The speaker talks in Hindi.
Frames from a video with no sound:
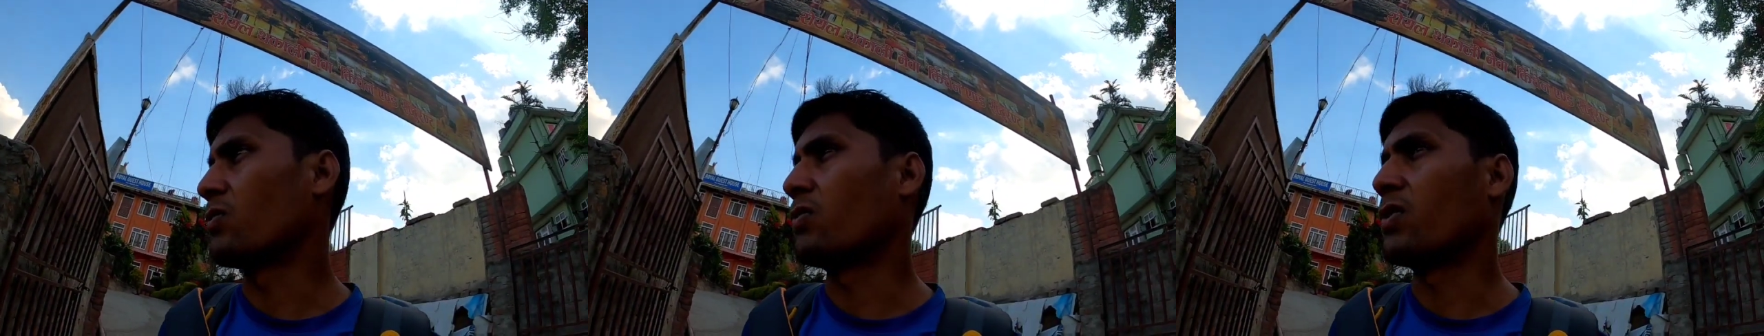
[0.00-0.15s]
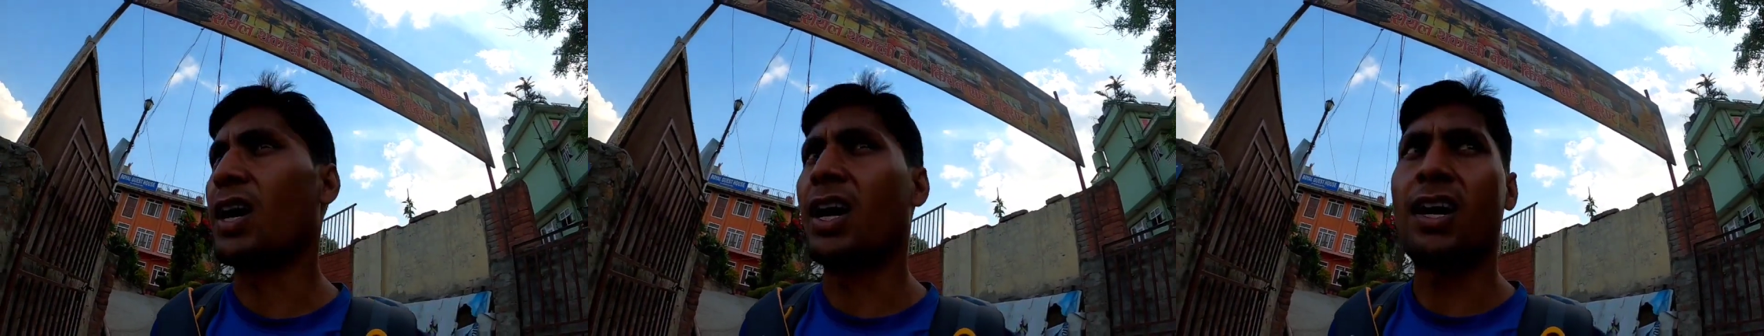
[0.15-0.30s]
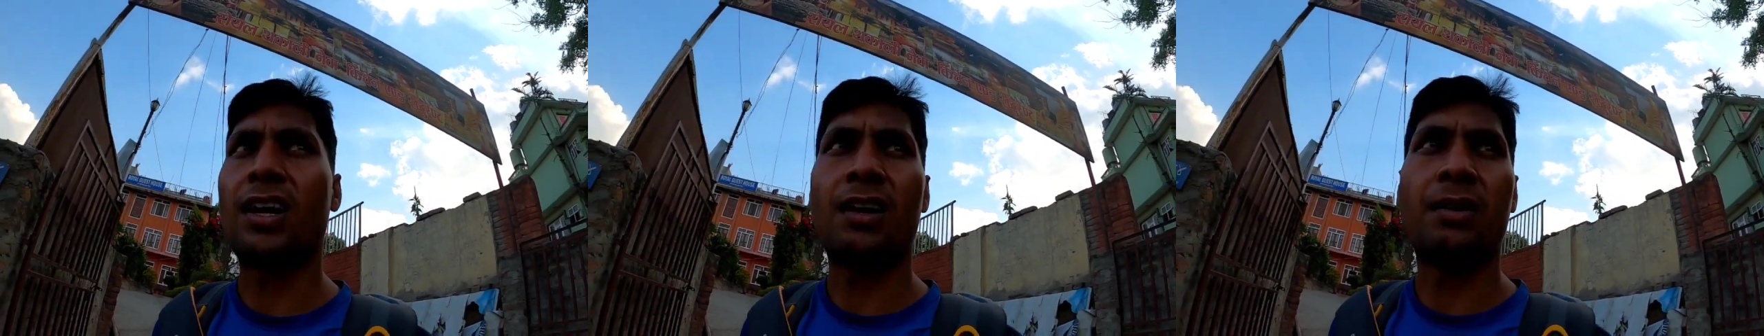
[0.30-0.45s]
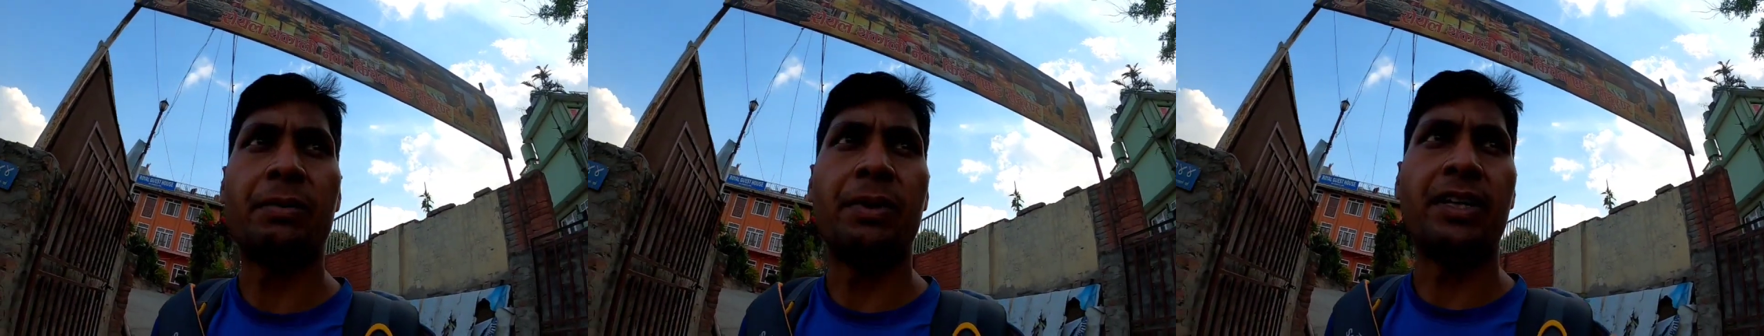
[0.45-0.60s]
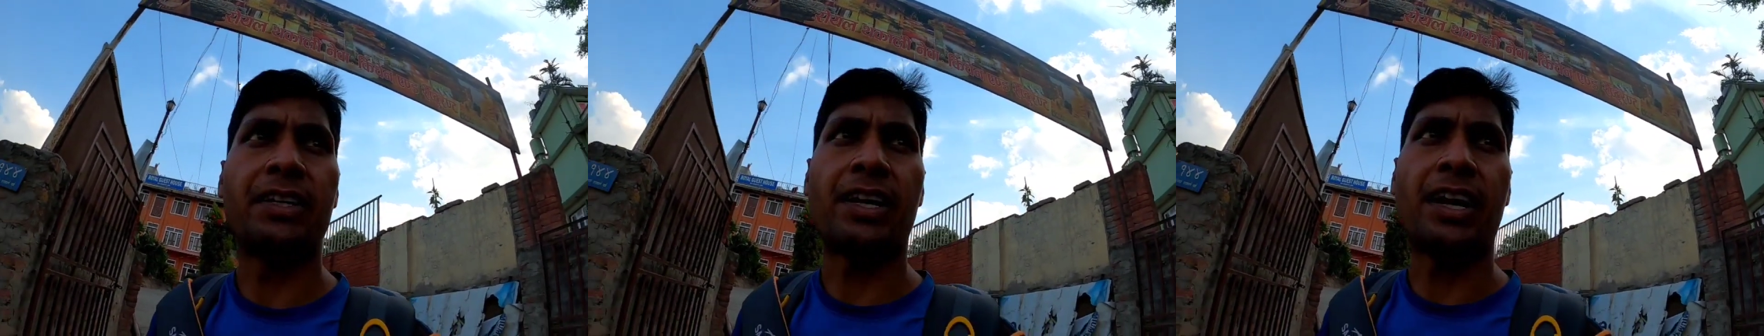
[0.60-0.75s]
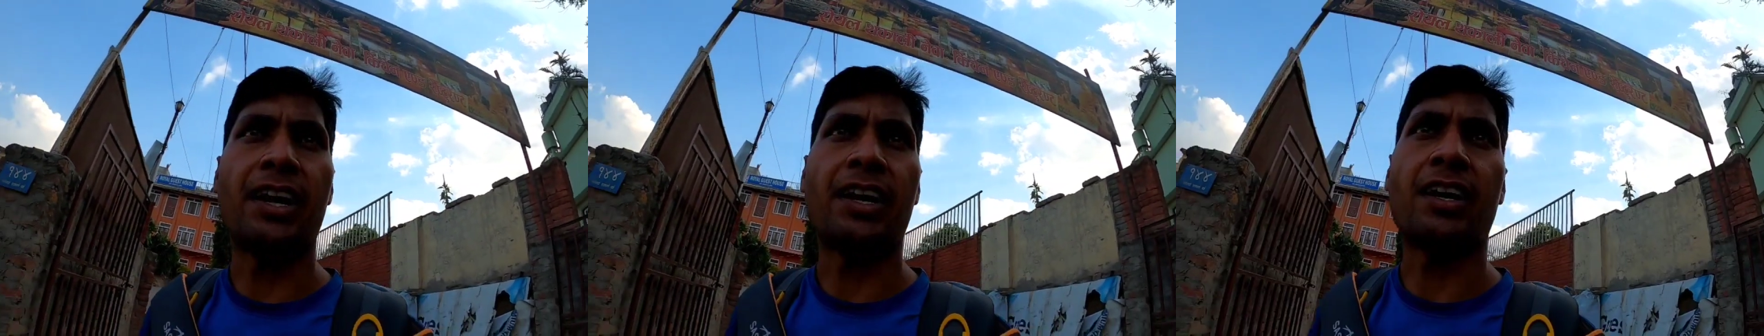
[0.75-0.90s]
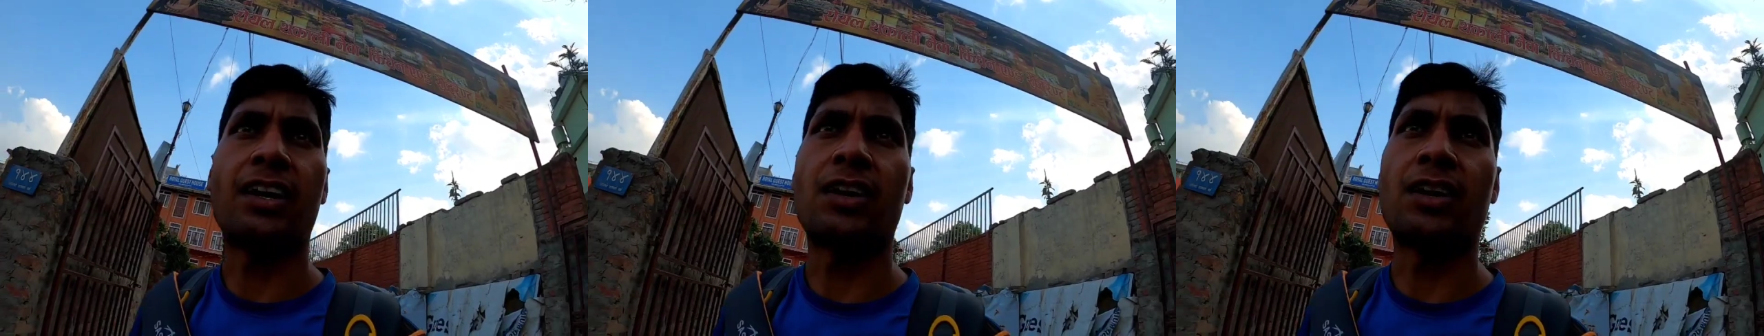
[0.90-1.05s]
फिलहाल अभी
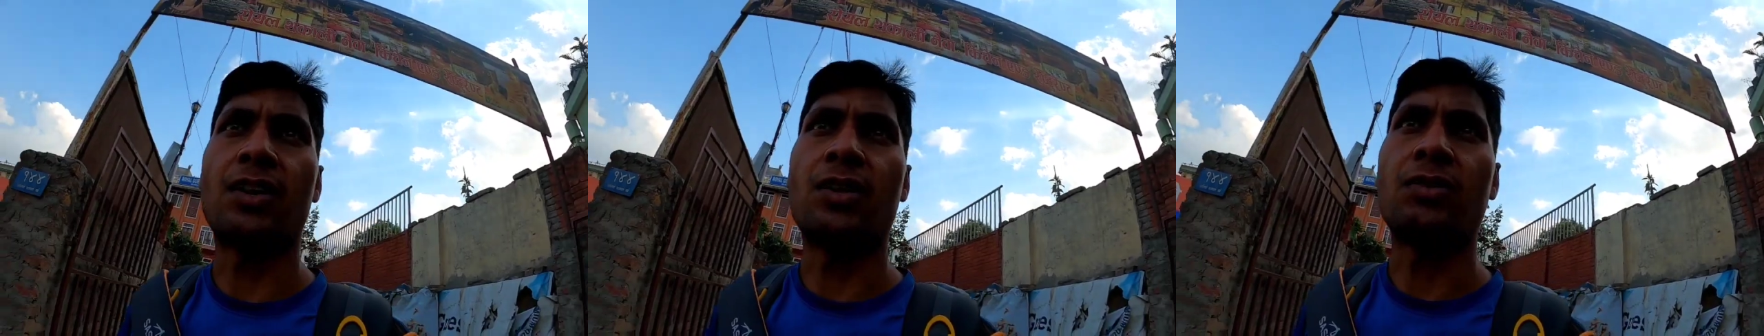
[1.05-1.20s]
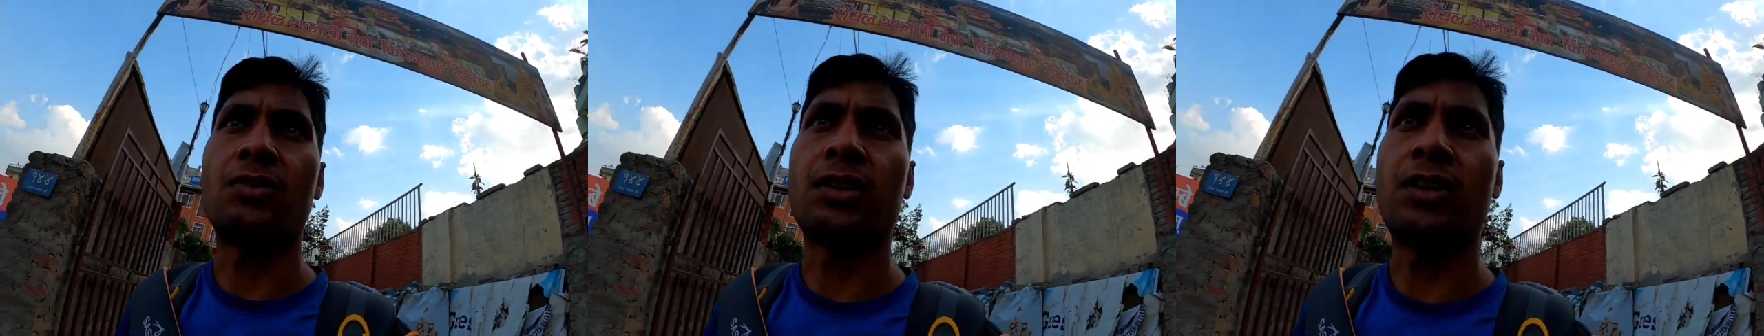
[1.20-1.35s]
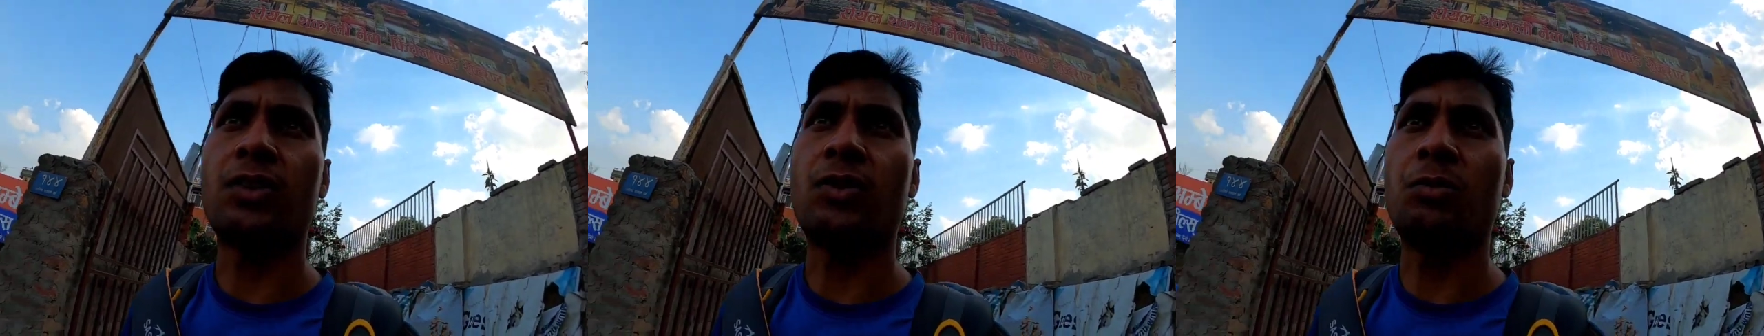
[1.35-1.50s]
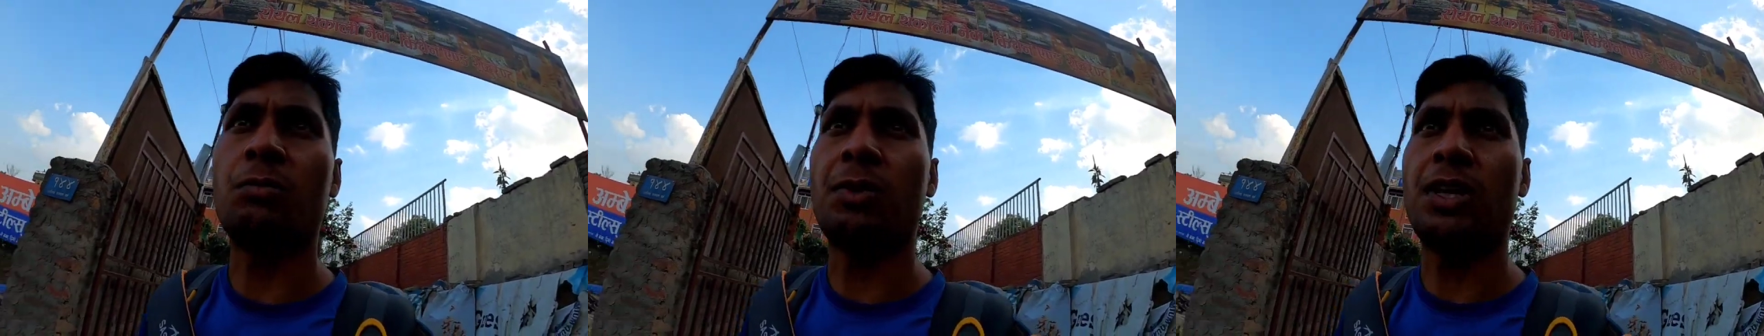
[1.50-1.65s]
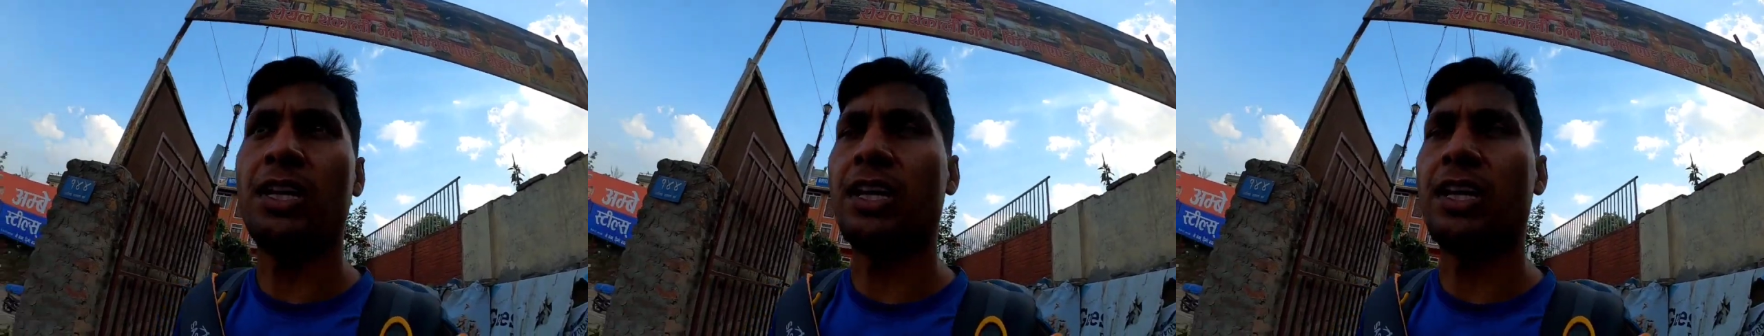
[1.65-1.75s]
ट्राई कर रहा हूँ कि रूम